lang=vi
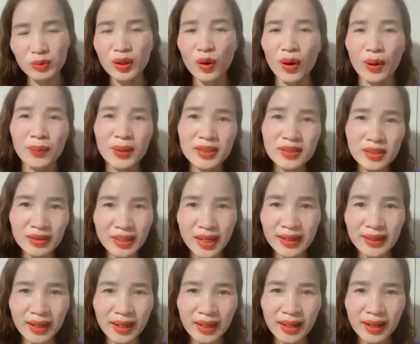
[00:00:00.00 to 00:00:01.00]
Giống như Hoàng Biết trước
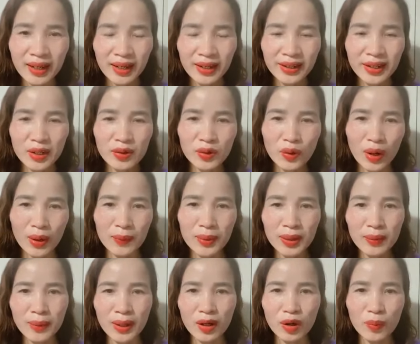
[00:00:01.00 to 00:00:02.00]
đây á, nếu như
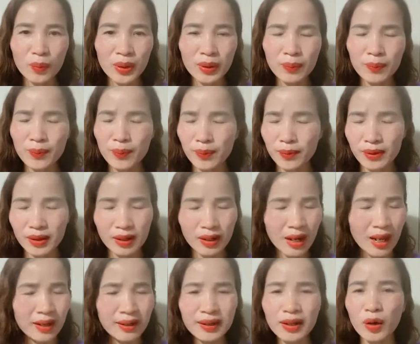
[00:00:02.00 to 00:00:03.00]
Hoàng Biết mà không biết
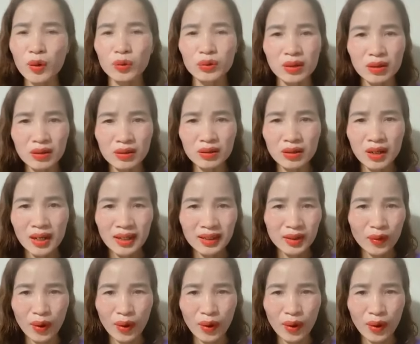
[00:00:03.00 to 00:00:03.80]
đến đầu tư.